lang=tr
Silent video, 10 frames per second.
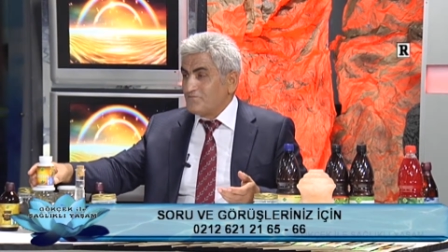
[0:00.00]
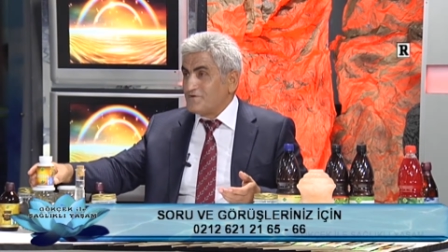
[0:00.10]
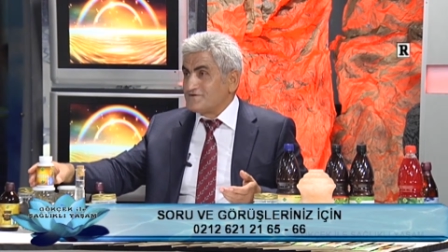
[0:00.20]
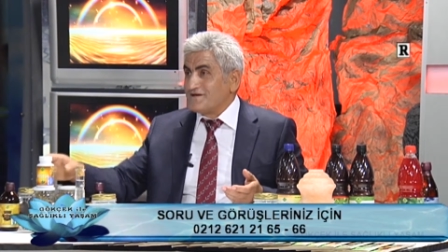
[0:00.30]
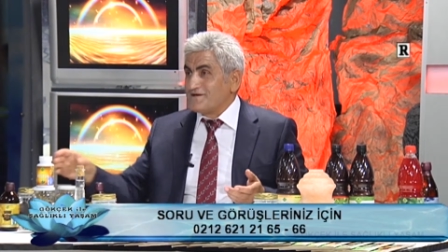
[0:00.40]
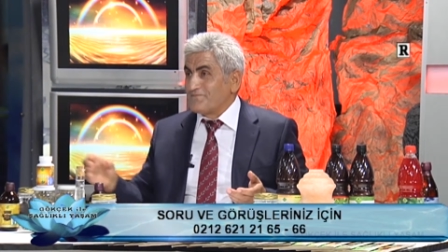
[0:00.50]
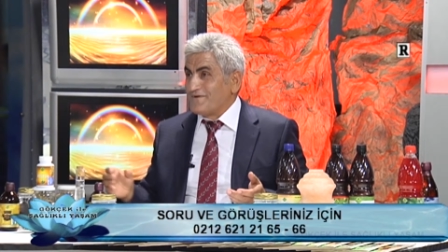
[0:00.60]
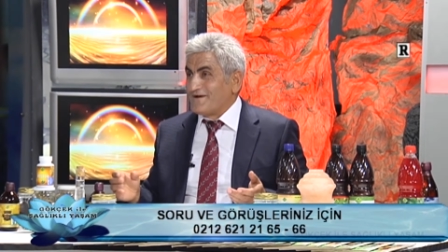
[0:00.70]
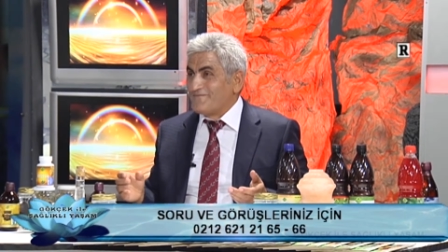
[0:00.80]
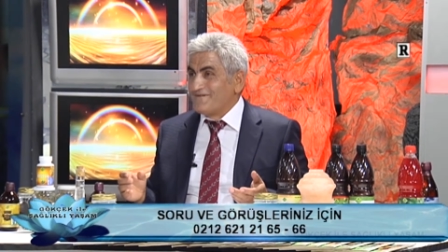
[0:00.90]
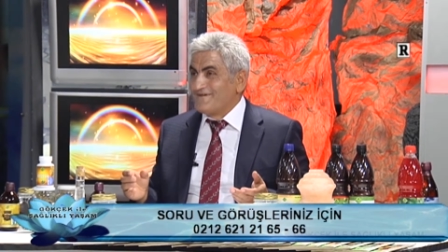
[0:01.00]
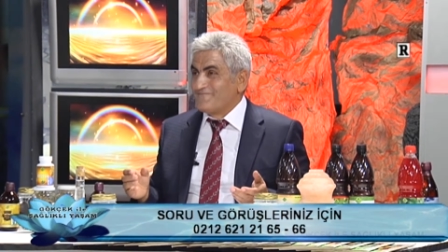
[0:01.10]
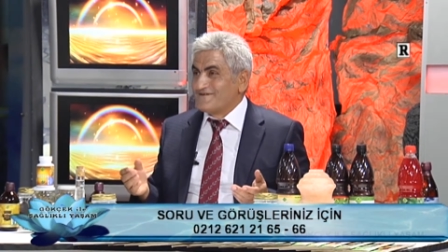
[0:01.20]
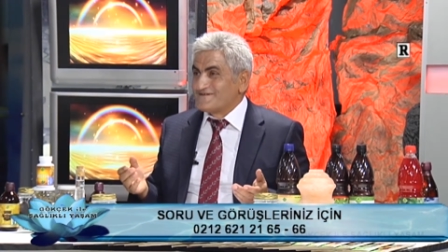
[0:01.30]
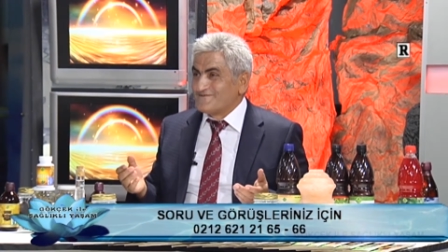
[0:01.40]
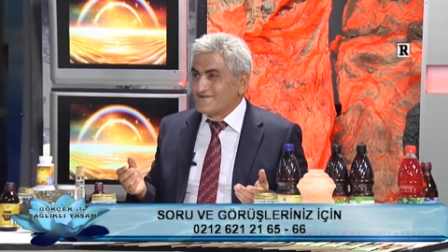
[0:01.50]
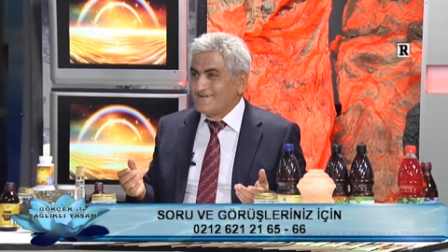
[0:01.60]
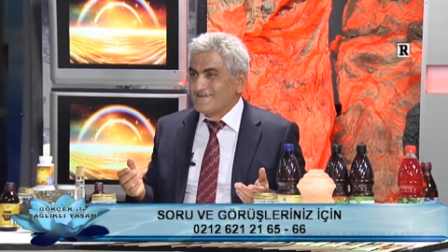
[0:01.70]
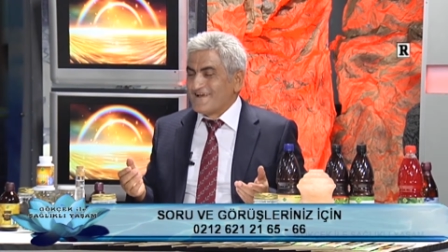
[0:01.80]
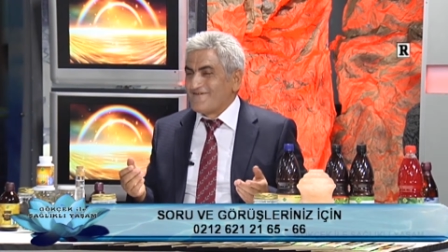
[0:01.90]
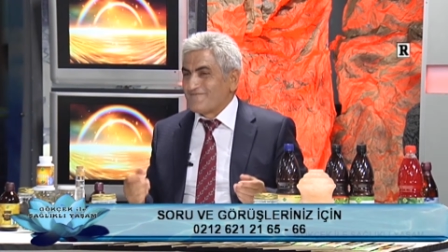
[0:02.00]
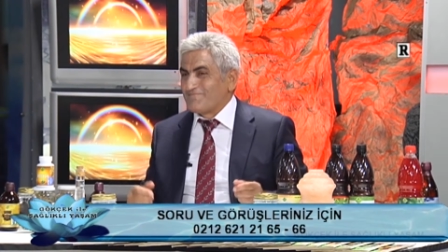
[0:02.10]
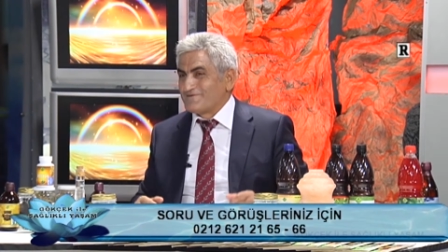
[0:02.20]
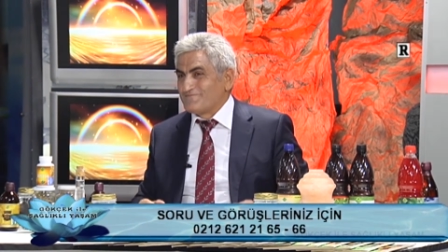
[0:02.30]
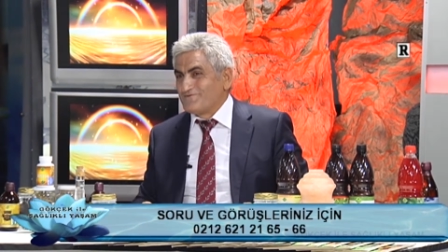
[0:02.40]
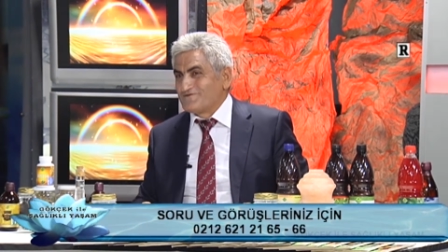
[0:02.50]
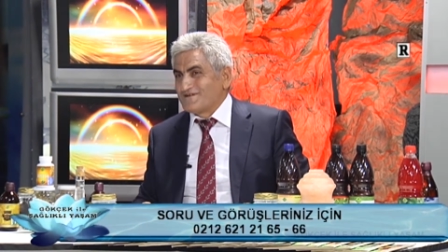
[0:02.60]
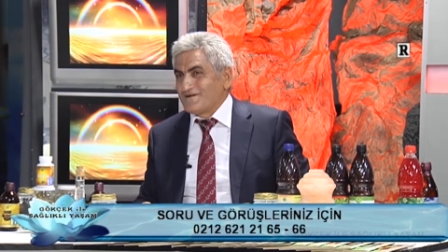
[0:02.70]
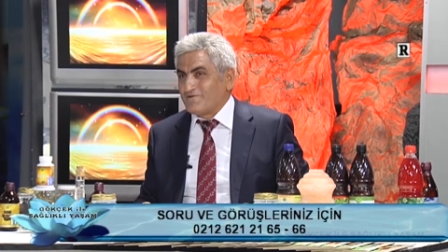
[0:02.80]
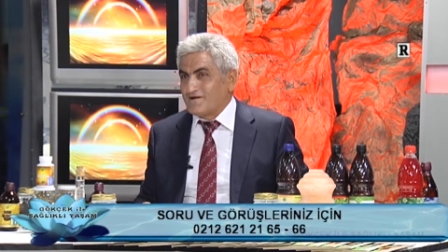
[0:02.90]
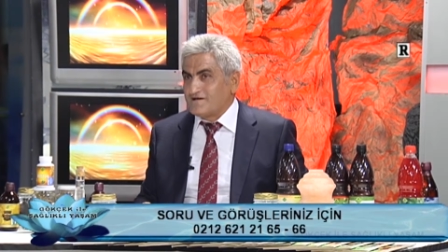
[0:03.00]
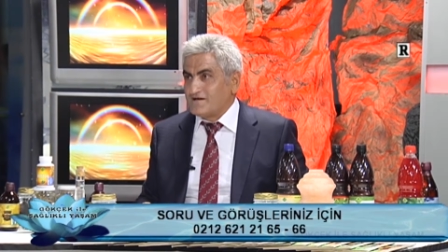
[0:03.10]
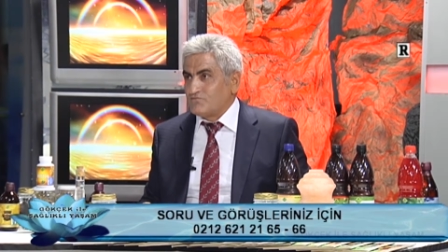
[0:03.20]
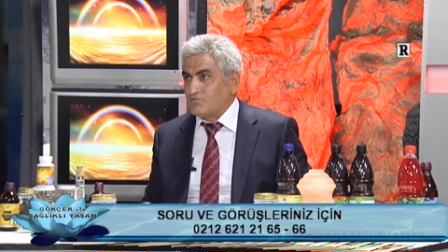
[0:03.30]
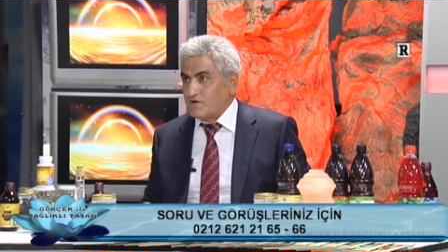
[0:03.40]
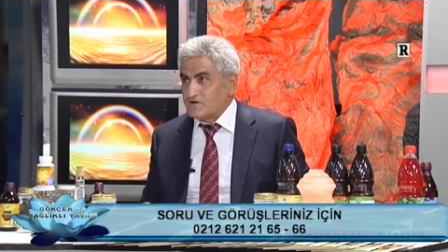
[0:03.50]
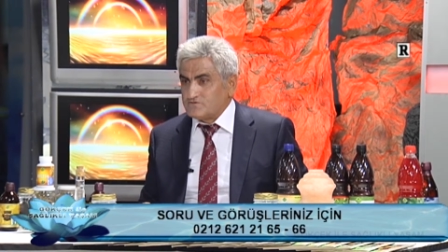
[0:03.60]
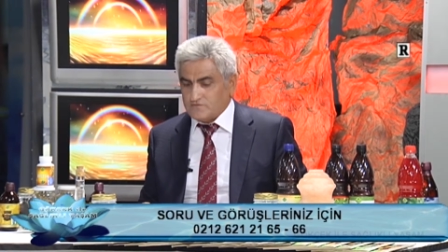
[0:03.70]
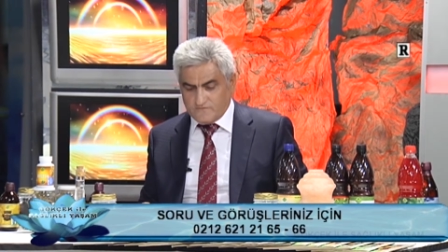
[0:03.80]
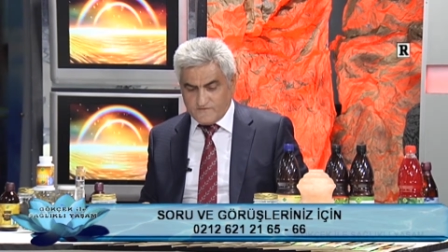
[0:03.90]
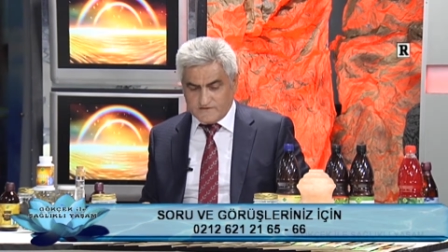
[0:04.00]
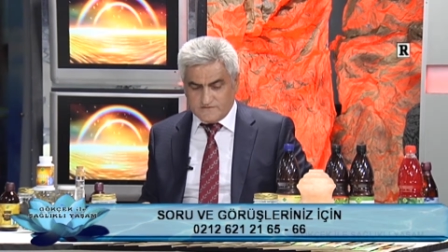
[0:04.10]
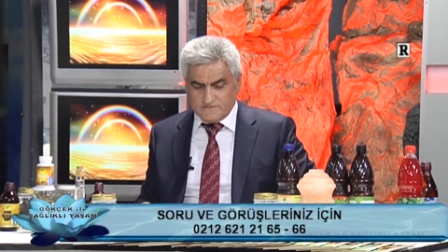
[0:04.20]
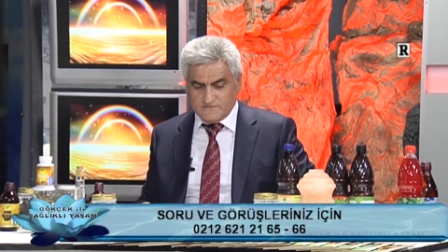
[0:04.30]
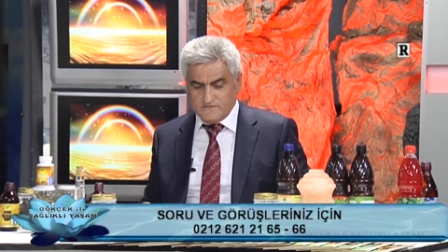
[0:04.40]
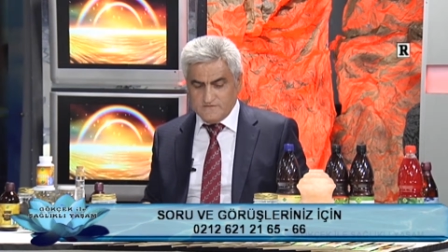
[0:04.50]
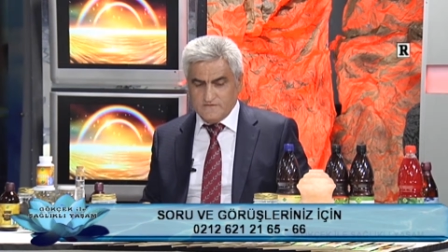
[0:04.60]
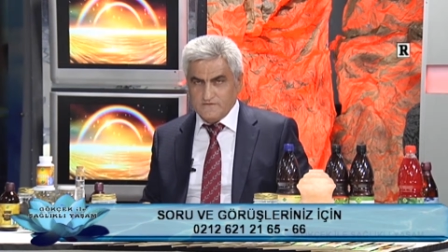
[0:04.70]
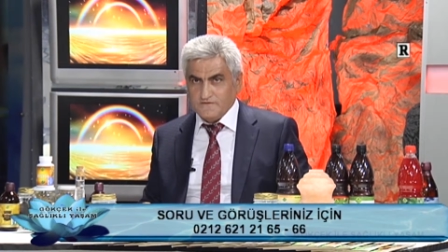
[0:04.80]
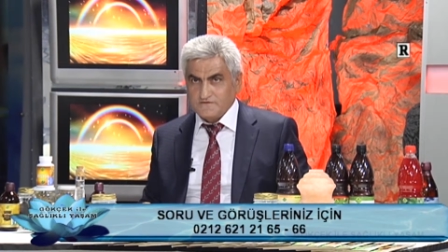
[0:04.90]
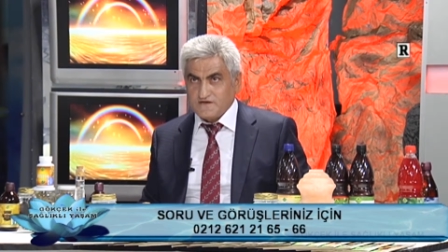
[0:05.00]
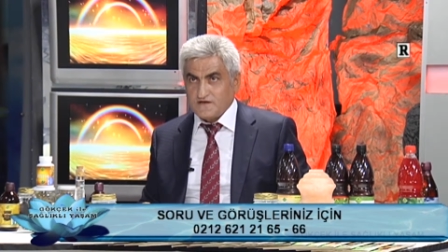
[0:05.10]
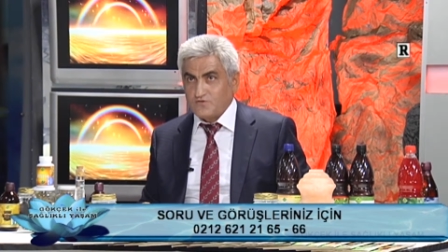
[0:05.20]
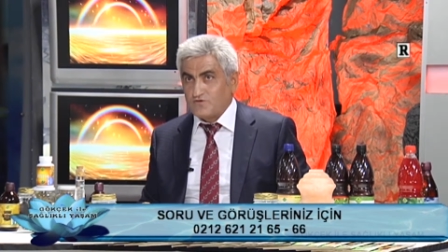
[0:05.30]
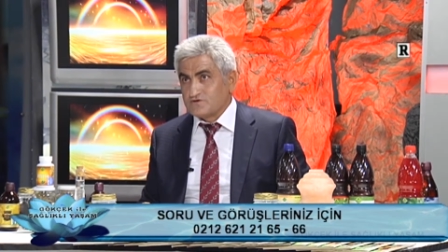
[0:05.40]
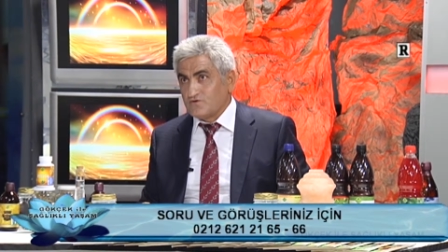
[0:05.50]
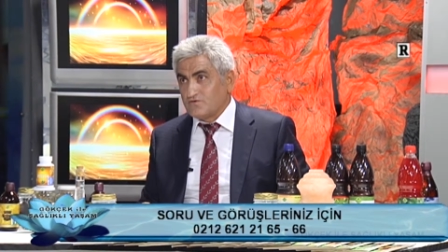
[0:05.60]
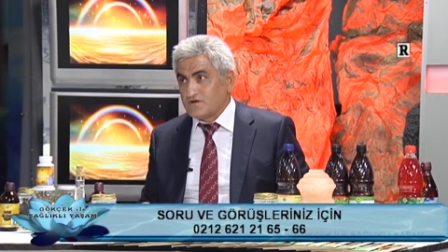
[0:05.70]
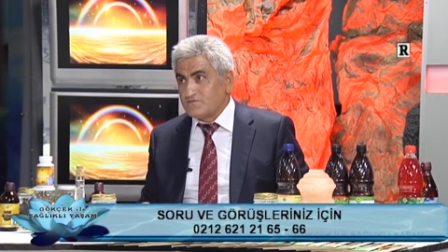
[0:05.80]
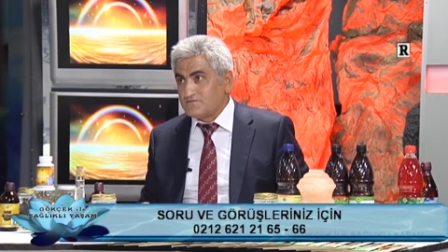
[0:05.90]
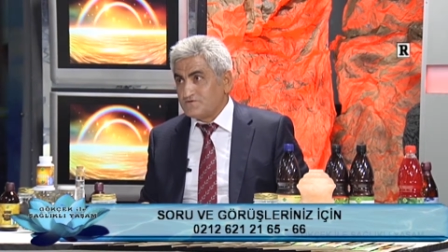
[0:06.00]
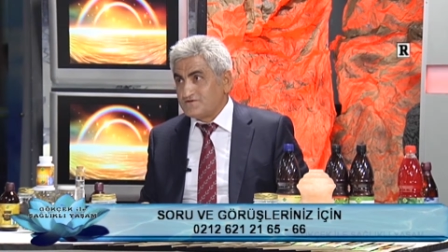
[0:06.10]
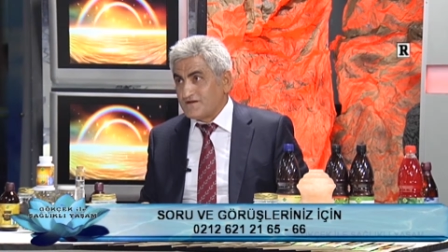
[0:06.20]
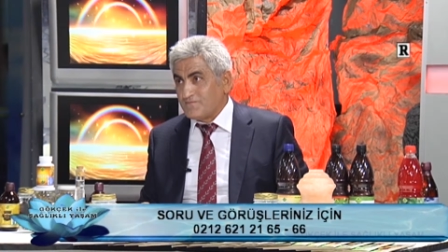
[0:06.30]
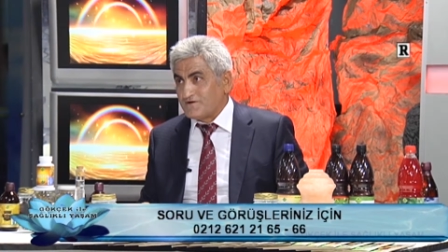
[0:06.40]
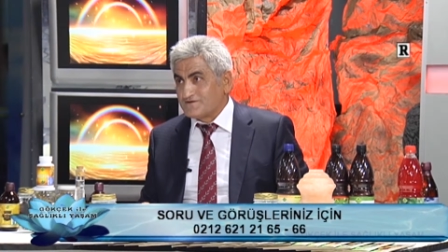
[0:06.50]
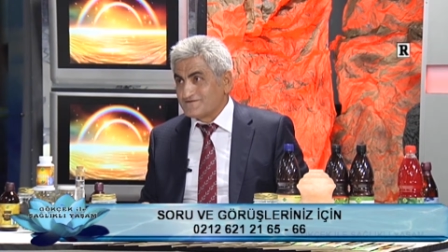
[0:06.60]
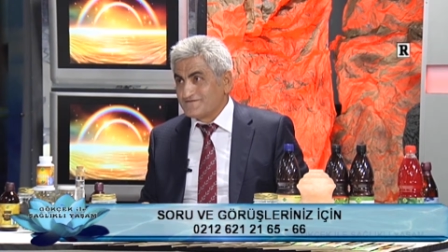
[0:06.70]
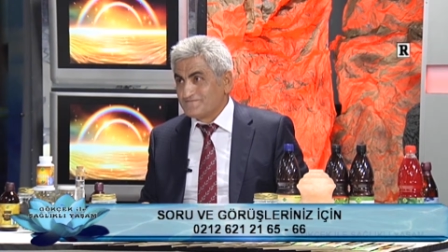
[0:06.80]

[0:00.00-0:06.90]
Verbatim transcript: Biz niye yapmayalım? Bizim devlet bu işlere para ayıramıyor. Parası yok. Fakir. Zengin olursa ülkemiz biz de yaparız.